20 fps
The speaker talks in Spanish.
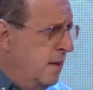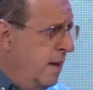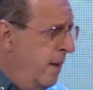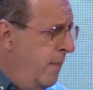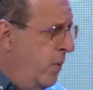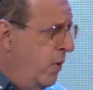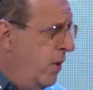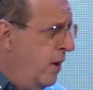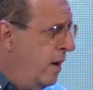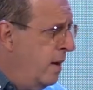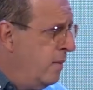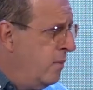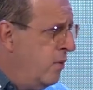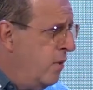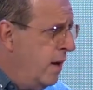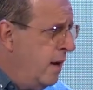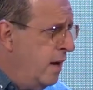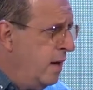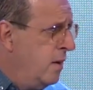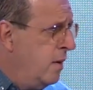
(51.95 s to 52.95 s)
esa época las
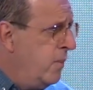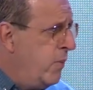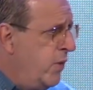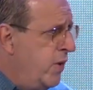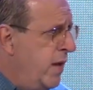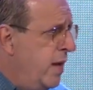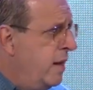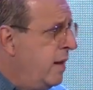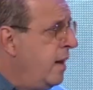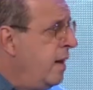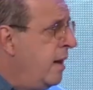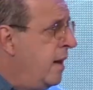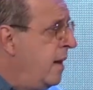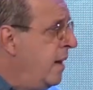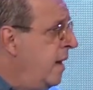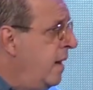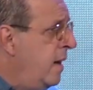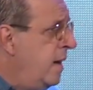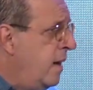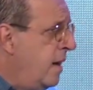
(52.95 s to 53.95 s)
mujeres no podían ni
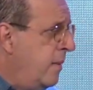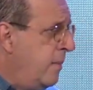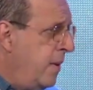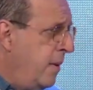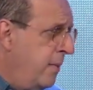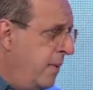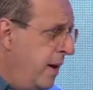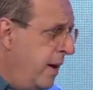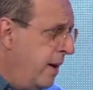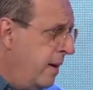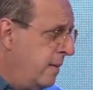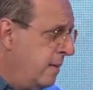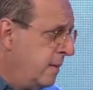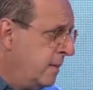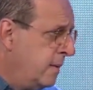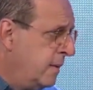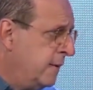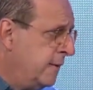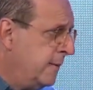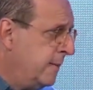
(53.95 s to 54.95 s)
leer la Biblia
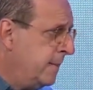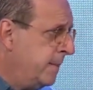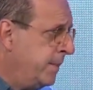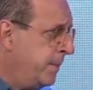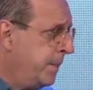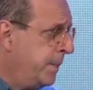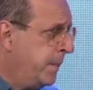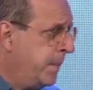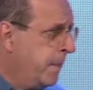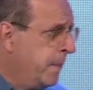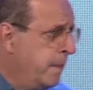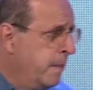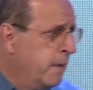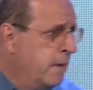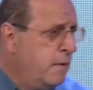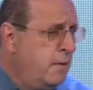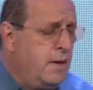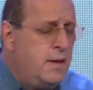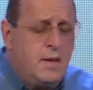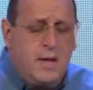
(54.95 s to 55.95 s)

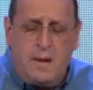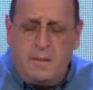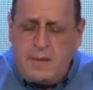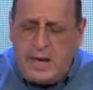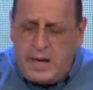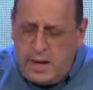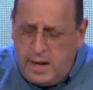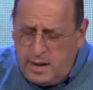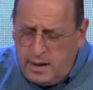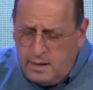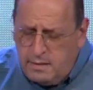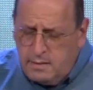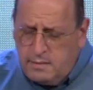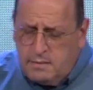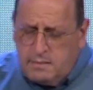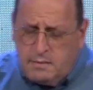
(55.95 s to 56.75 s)
ni trabajar.